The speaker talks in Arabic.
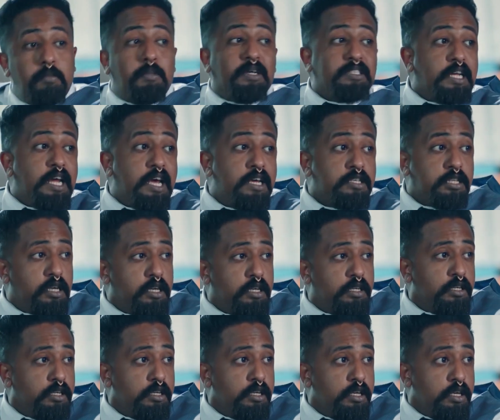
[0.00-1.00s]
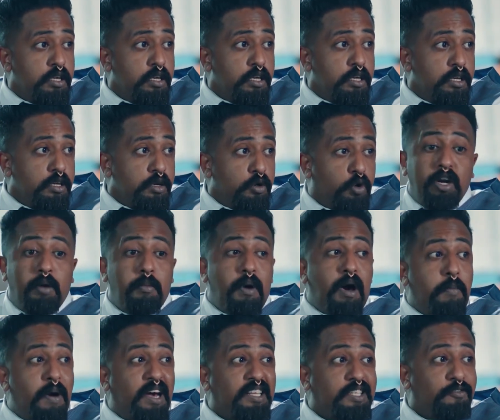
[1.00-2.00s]
من المدرسه كنا
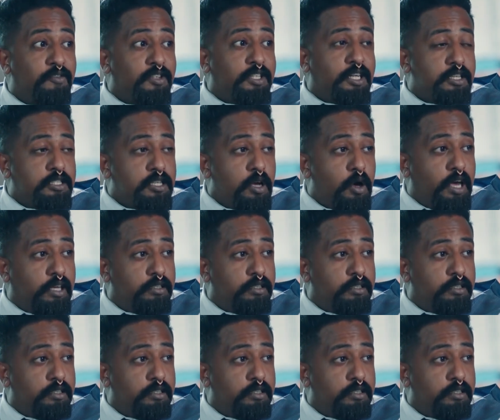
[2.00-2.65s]
مع بعض في مدرسه